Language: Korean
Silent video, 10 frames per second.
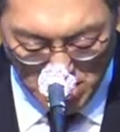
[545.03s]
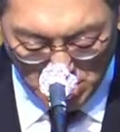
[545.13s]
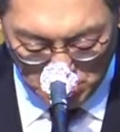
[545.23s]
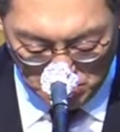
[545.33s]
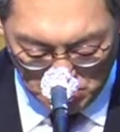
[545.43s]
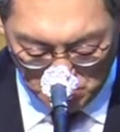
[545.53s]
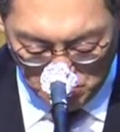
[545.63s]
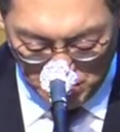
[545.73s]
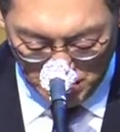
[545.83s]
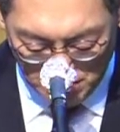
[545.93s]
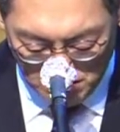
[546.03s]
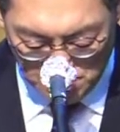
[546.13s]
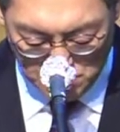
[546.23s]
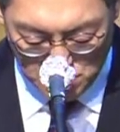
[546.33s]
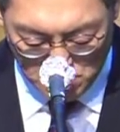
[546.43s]
그 후에
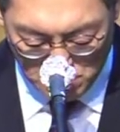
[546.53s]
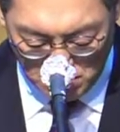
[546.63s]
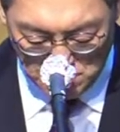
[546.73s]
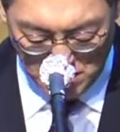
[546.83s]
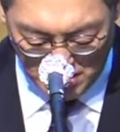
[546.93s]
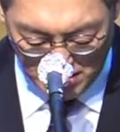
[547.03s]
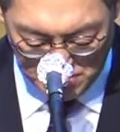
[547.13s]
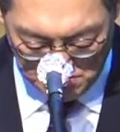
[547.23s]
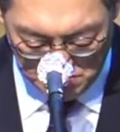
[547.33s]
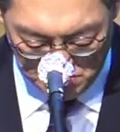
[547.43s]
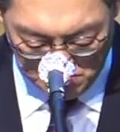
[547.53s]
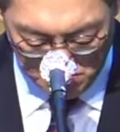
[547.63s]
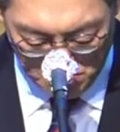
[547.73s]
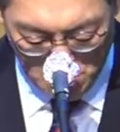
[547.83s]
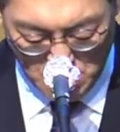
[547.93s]
음성을 바라시며
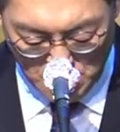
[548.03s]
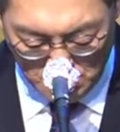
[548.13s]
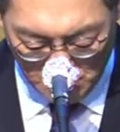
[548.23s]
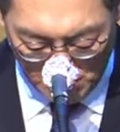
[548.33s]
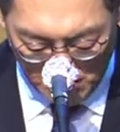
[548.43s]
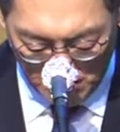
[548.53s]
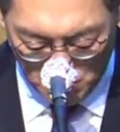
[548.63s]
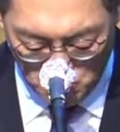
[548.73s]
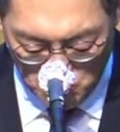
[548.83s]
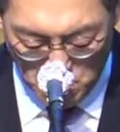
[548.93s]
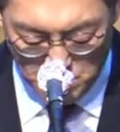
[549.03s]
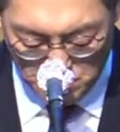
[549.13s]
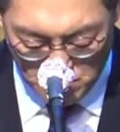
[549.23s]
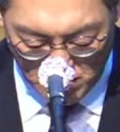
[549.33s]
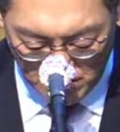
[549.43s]
그의
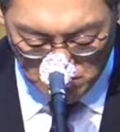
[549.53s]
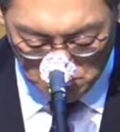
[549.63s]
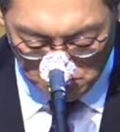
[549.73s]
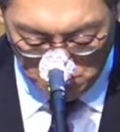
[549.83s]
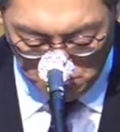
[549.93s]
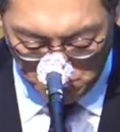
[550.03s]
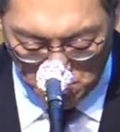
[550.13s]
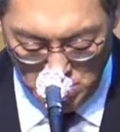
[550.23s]
위험찬 소리로